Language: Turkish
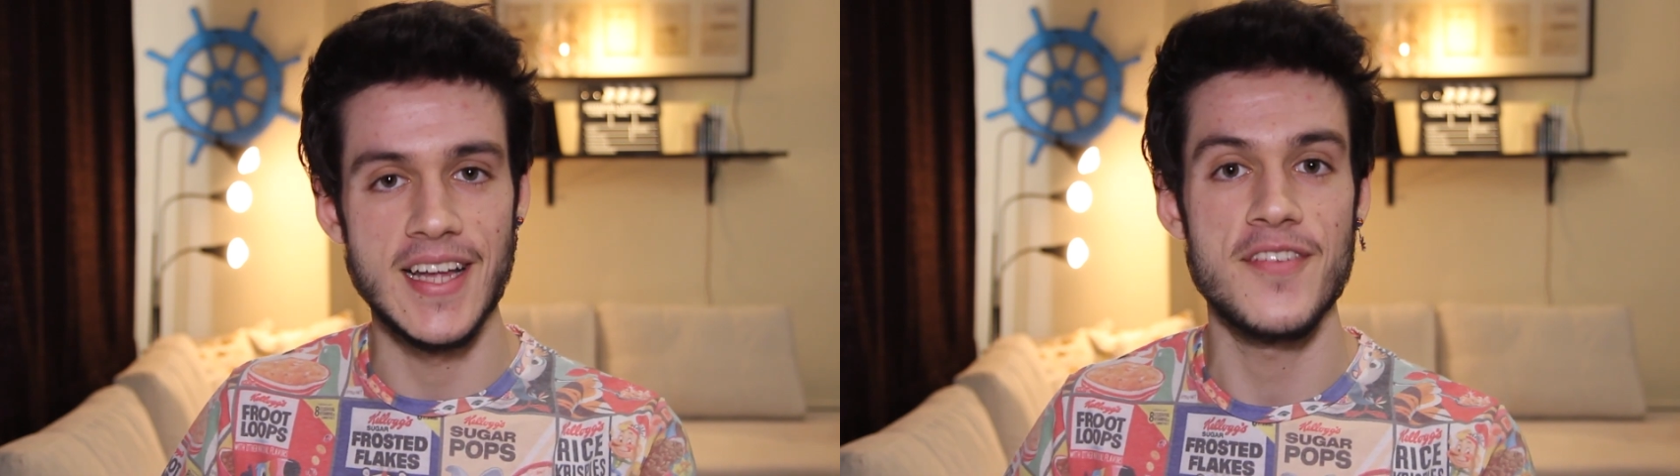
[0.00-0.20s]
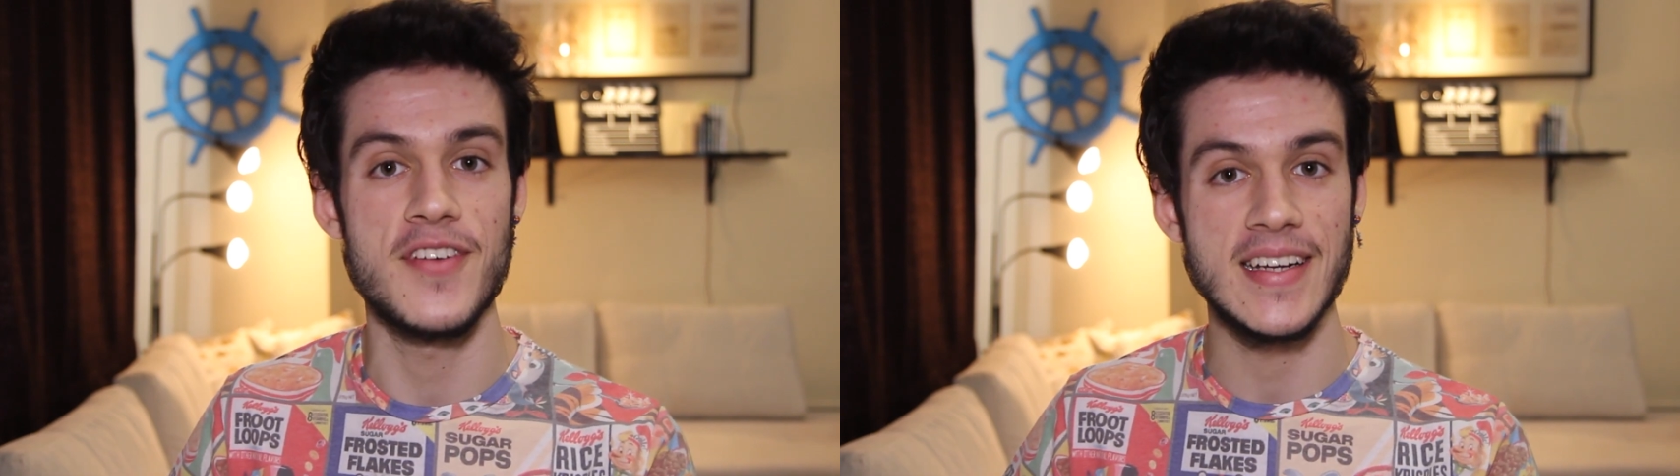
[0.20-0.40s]

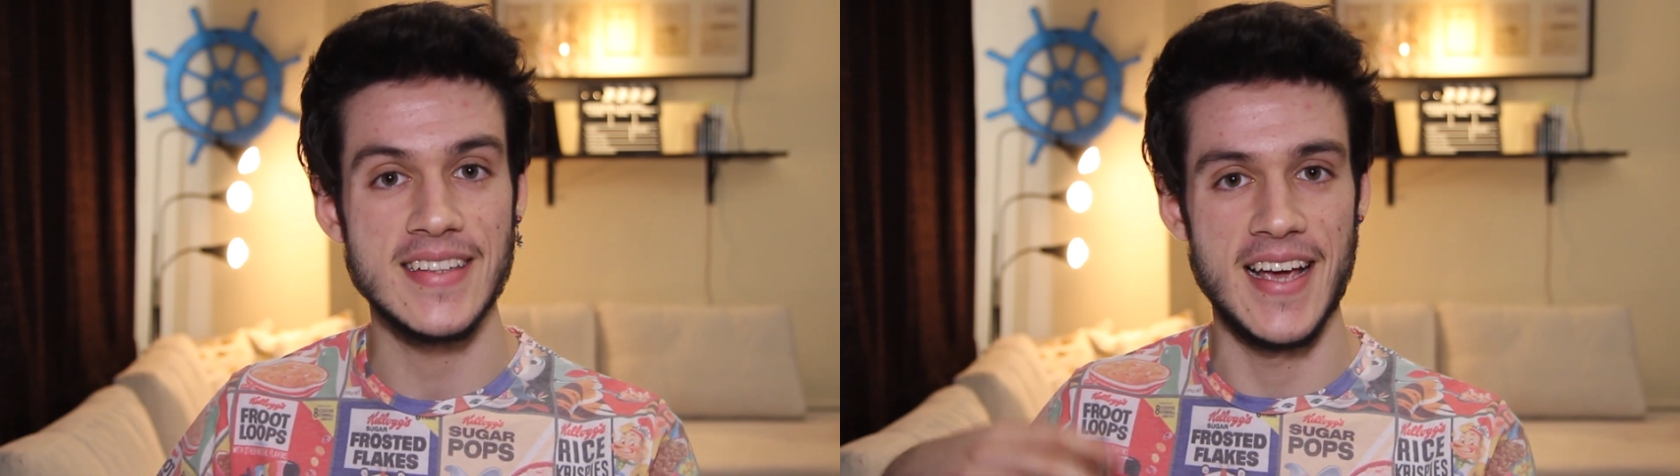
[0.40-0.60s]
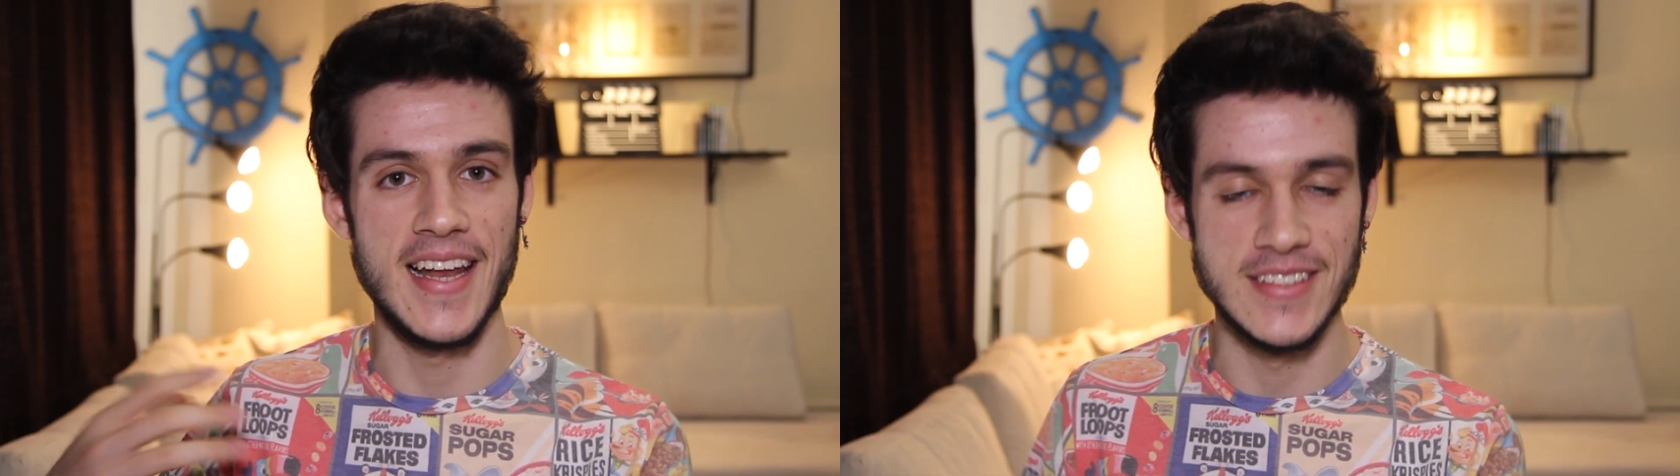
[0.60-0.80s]
daha
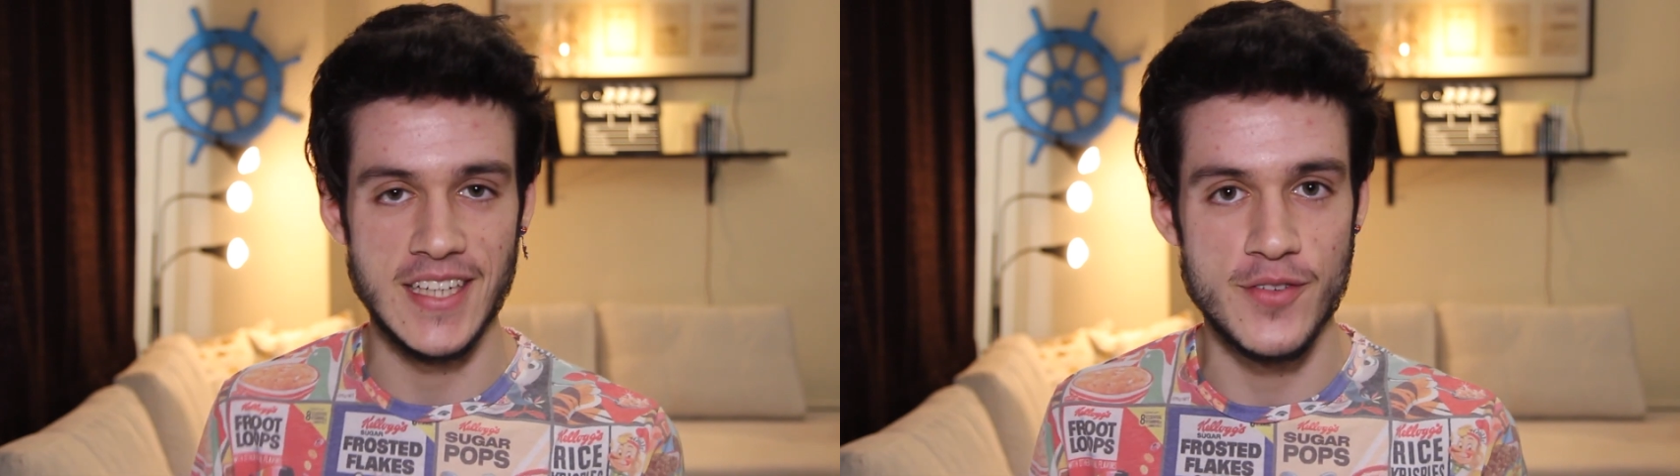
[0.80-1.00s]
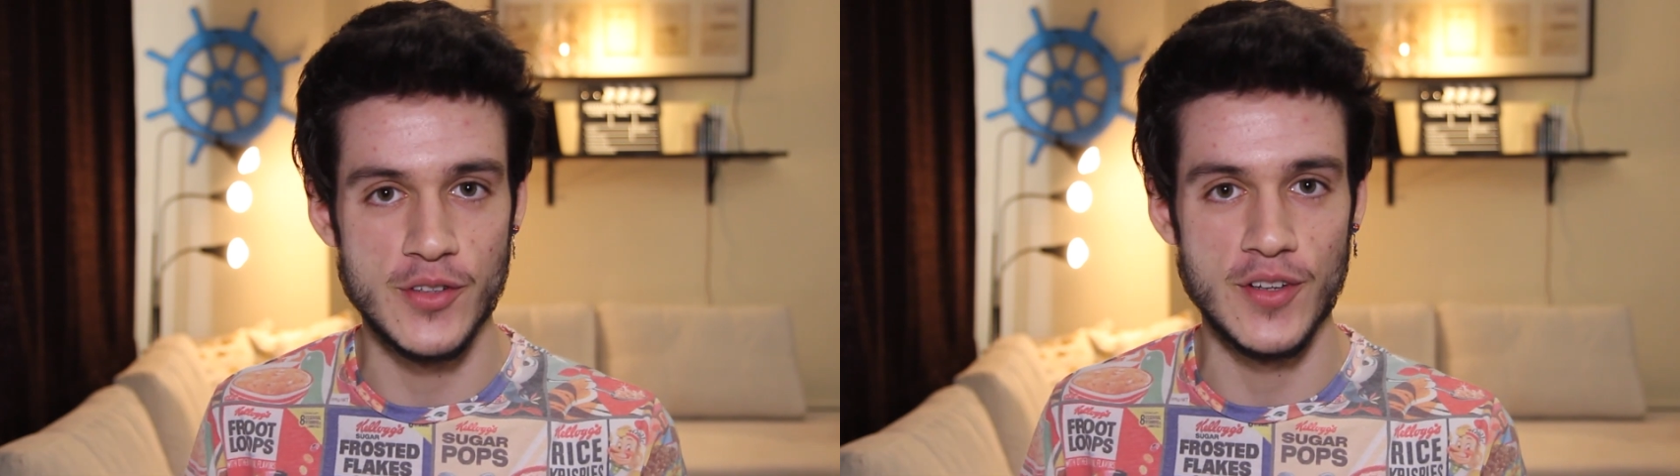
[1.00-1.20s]
farklı
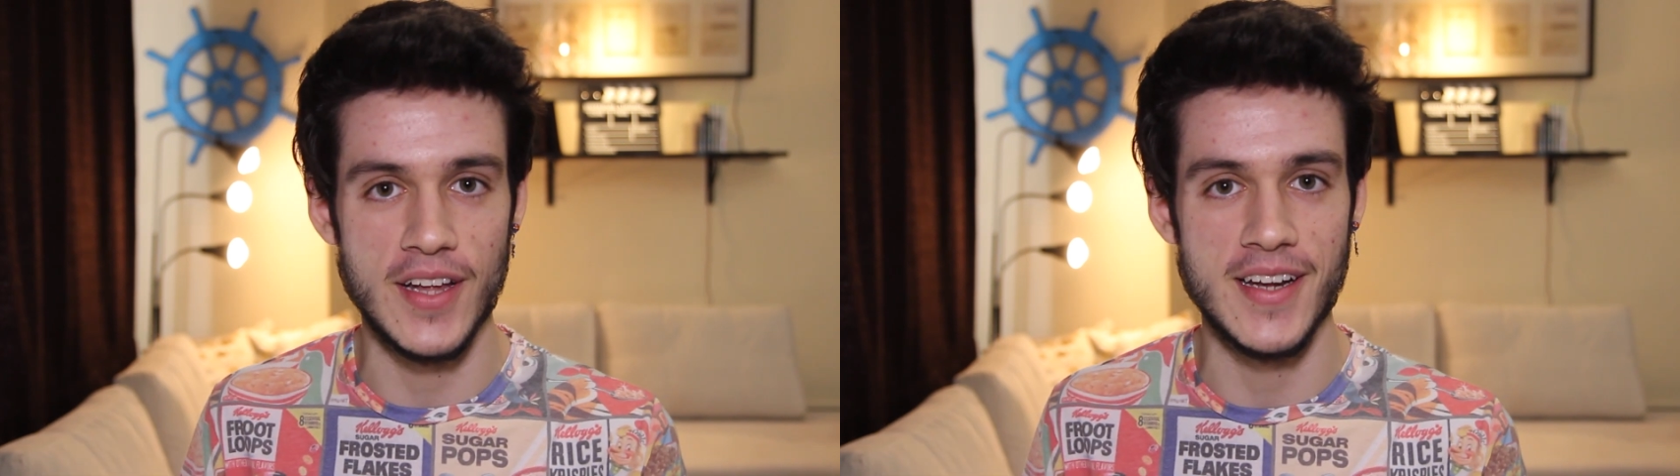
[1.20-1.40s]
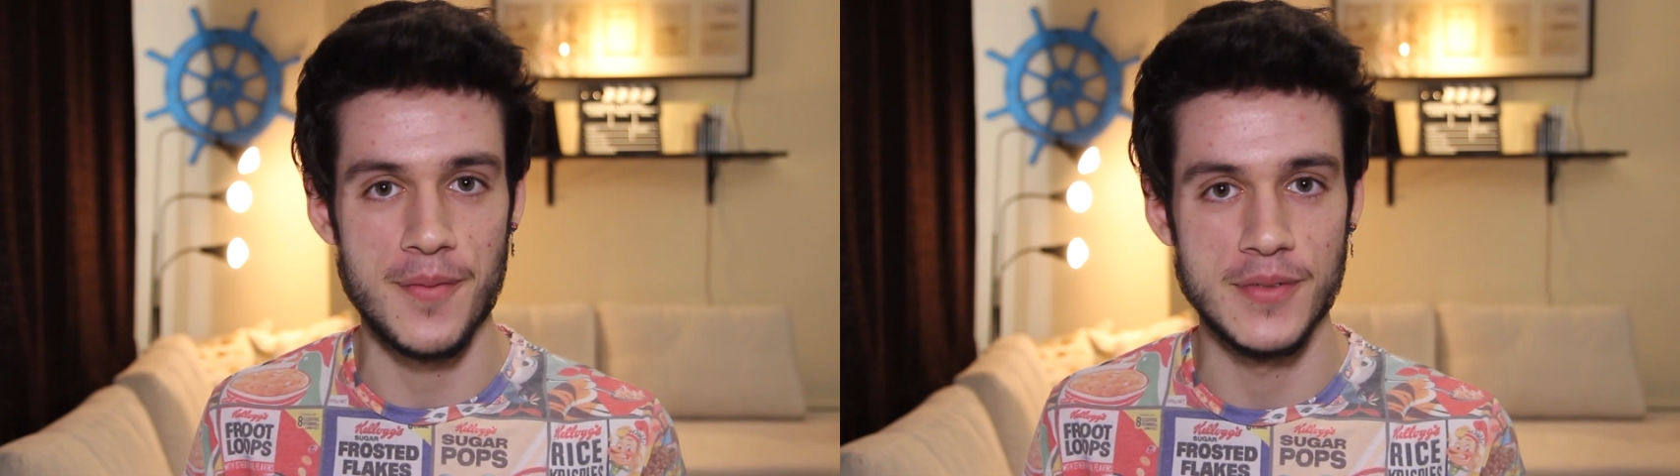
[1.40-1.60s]
eğlenceli
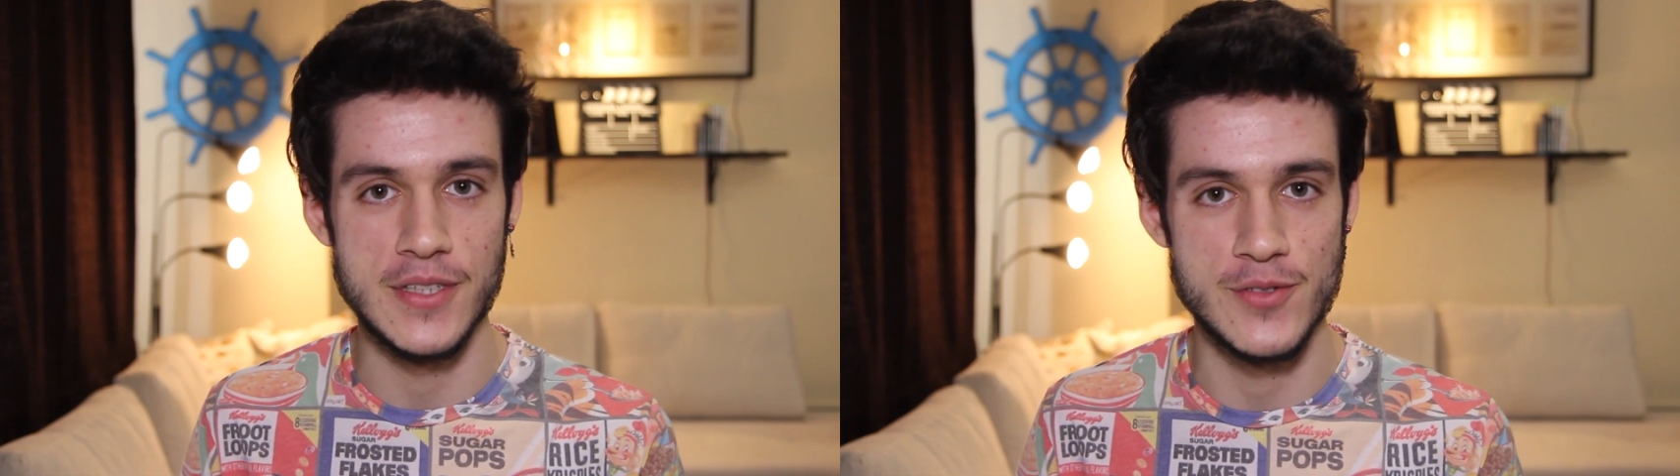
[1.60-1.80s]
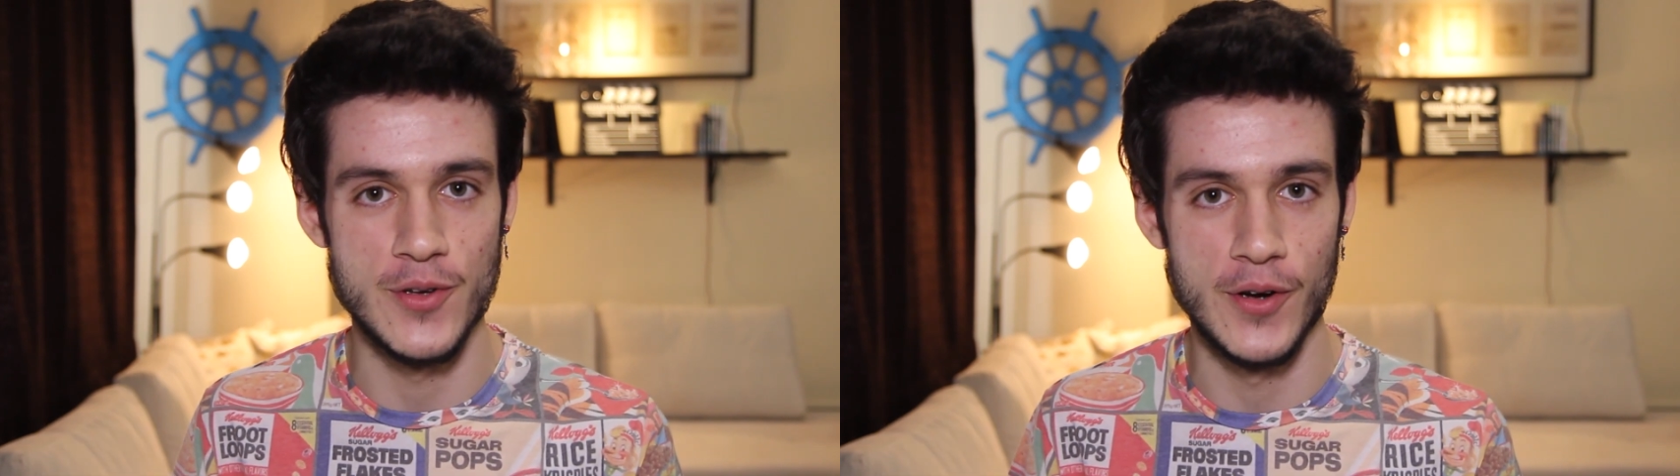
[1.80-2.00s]
videolar yapmak
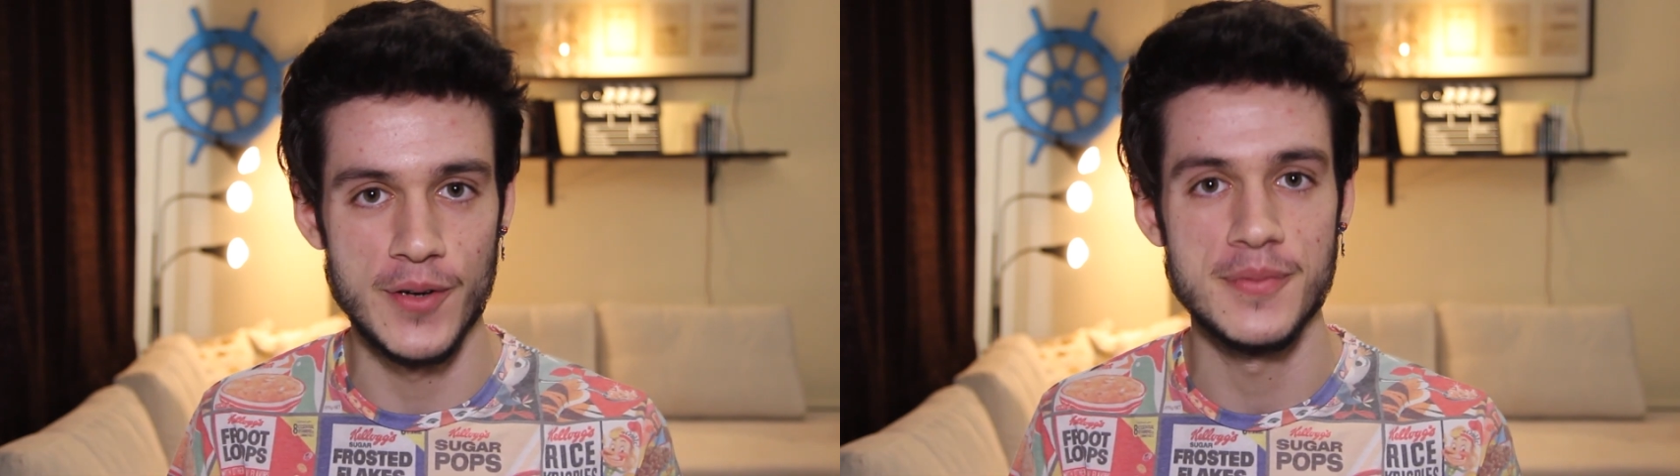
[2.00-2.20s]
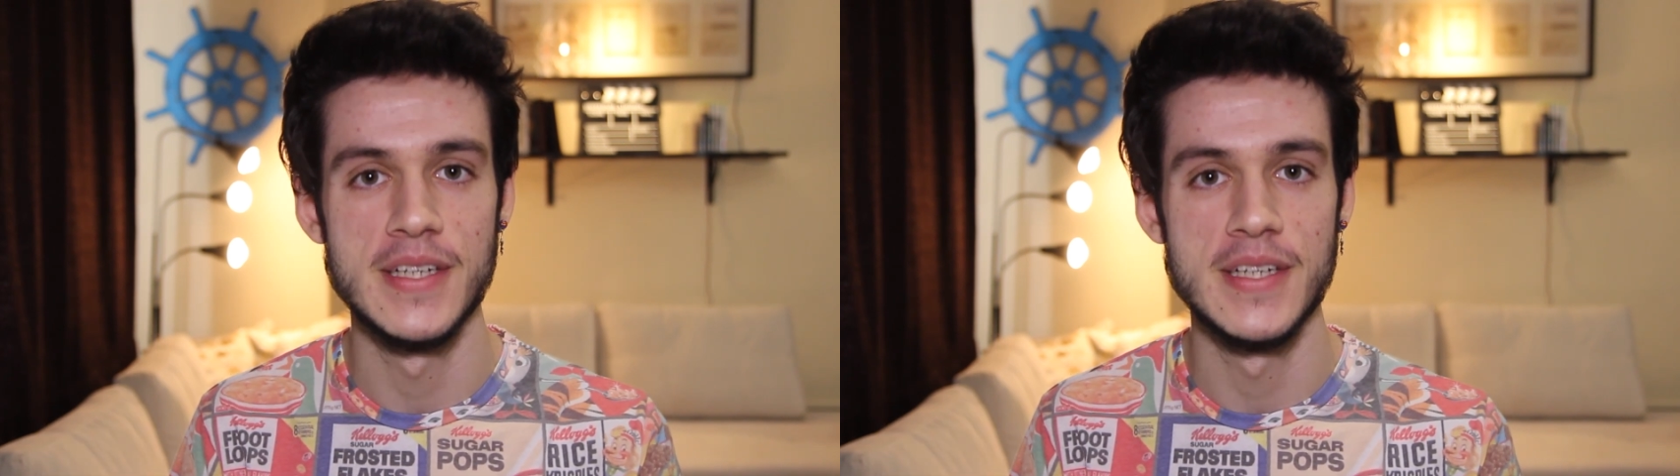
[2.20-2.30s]
istiyorum.